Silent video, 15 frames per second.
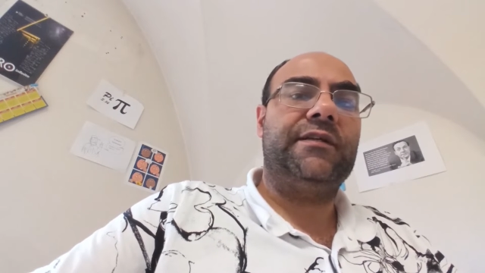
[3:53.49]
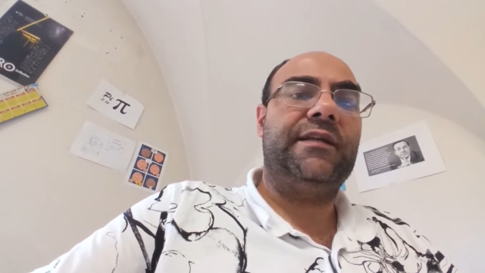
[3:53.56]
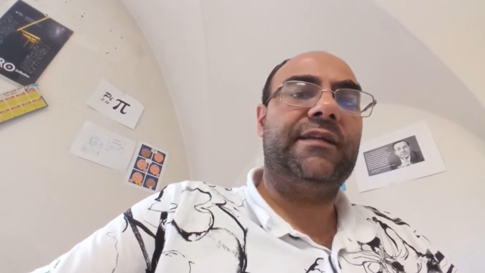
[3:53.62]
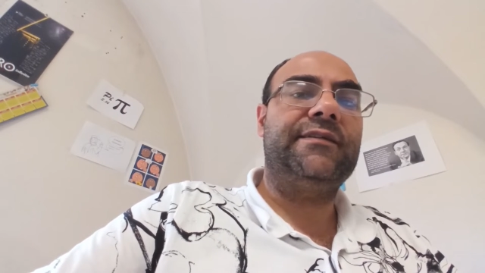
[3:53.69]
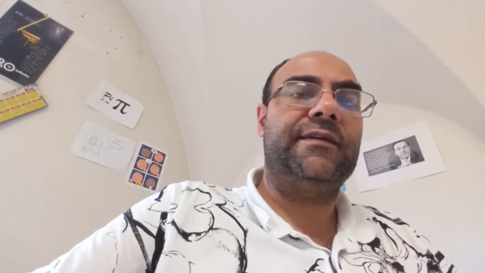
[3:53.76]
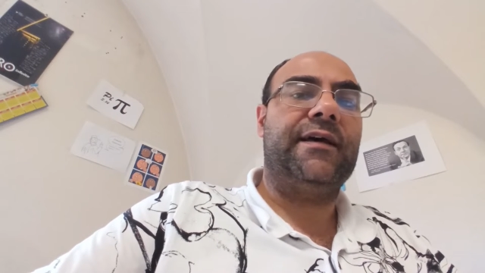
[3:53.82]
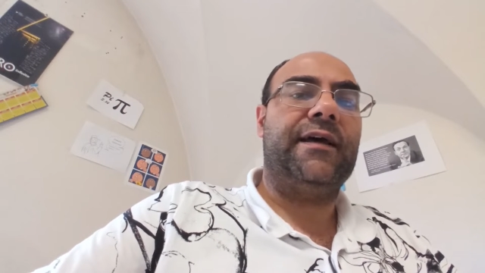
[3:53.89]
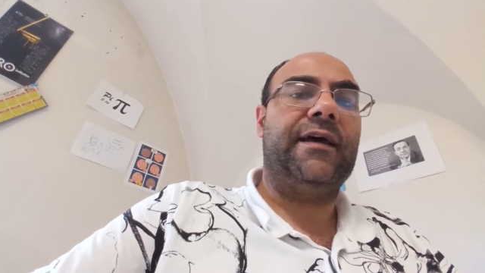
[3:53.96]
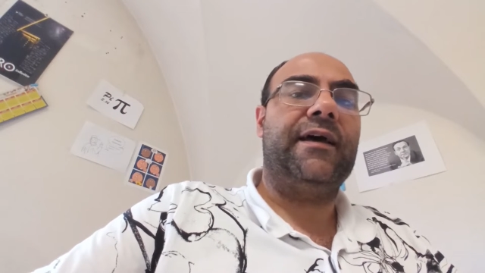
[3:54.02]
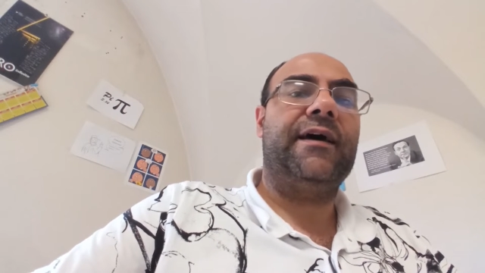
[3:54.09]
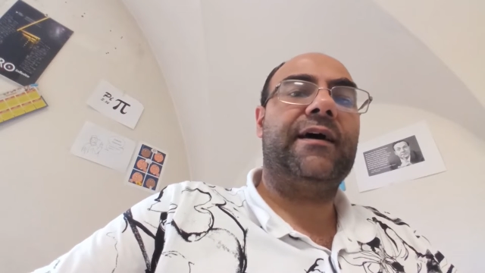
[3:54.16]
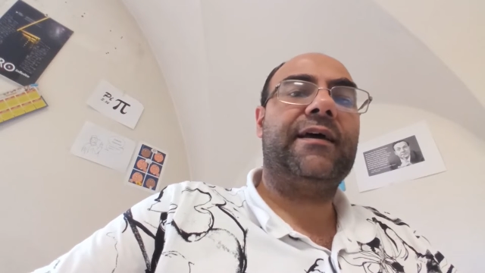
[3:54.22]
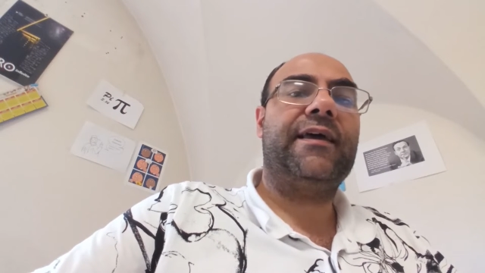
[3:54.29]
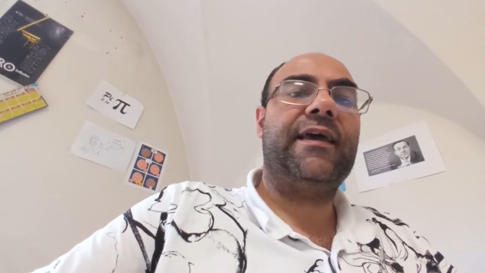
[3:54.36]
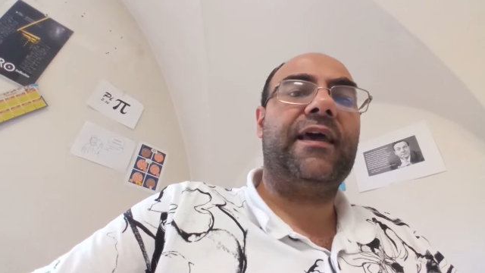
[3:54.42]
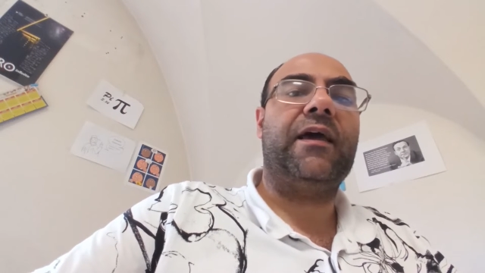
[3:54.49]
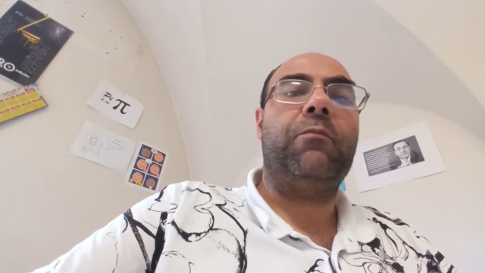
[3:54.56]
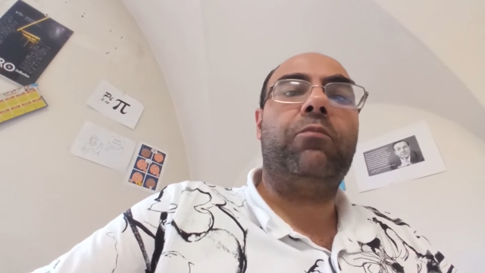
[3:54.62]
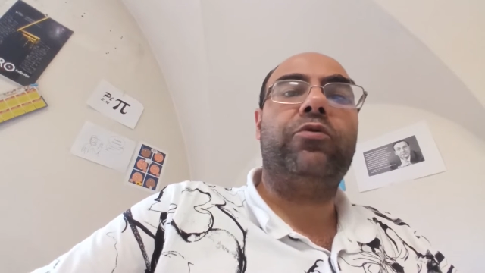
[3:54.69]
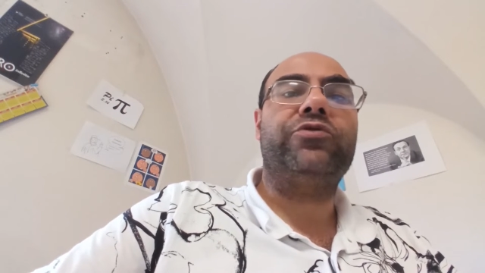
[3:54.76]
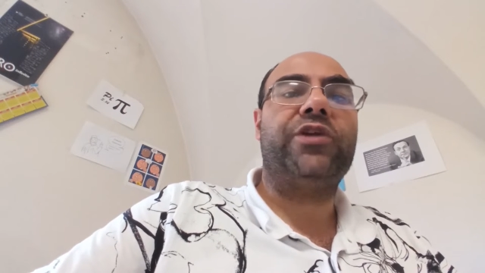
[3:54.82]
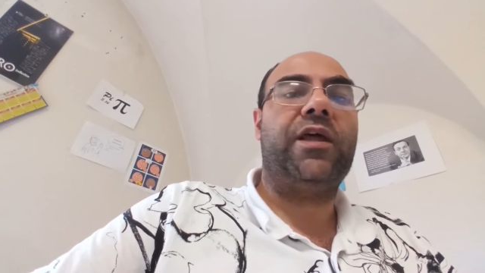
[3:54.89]
l'idea
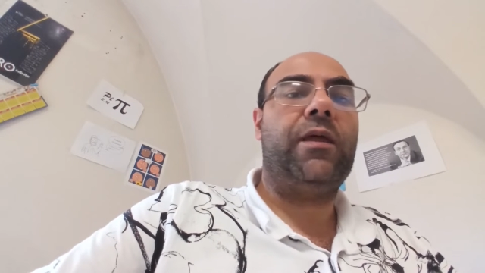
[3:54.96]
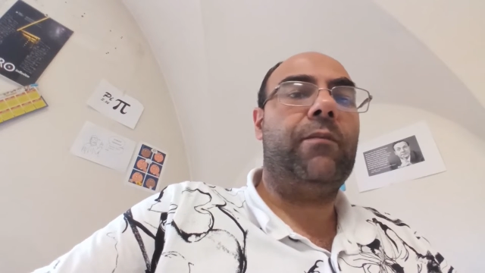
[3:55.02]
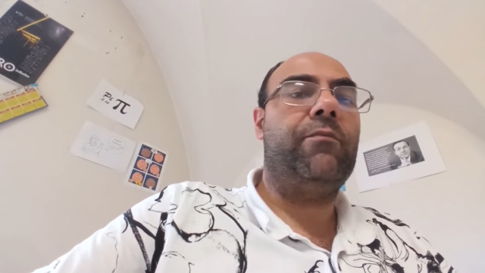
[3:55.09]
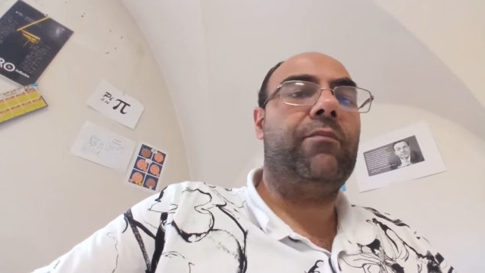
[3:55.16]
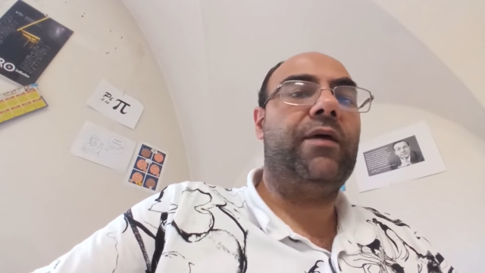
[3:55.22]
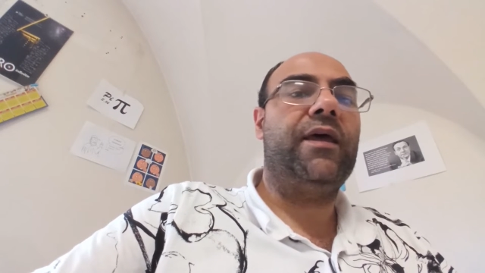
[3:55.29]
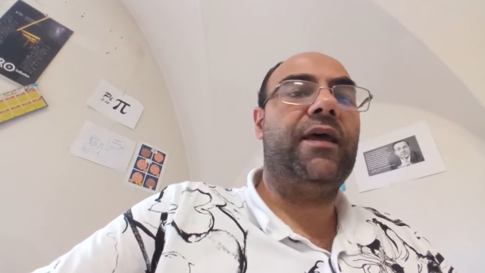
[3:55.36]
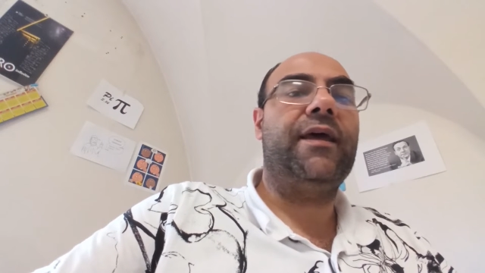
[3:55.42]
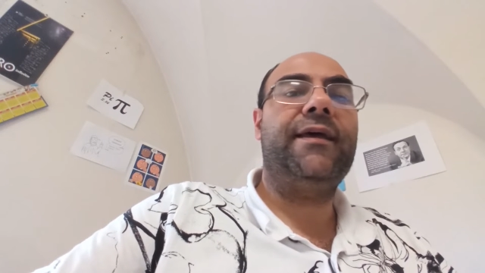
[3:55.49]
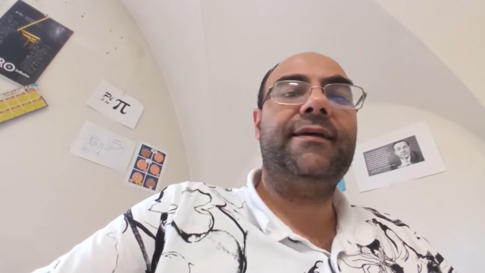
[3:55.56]
che potrebbe